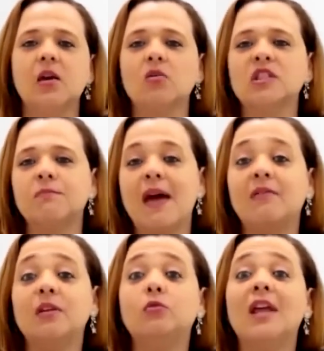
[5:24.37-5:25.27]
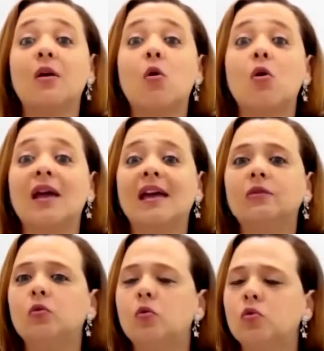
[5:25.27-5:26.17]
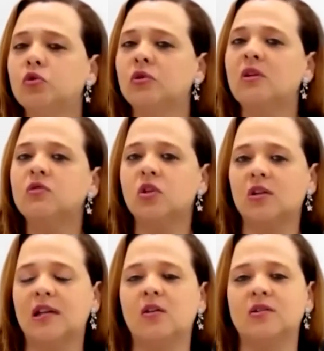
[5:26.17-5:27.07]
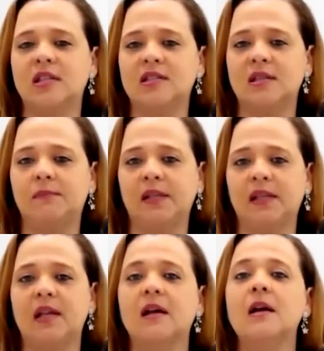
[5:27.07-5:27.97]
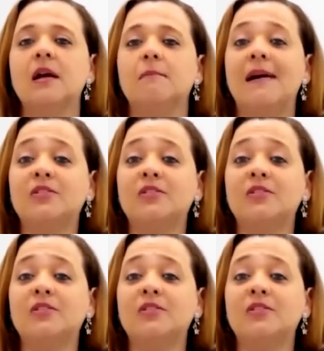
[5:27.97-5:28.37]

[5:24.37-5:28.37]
que eu espero que no decorrer do curso, não só da nossa disciplina,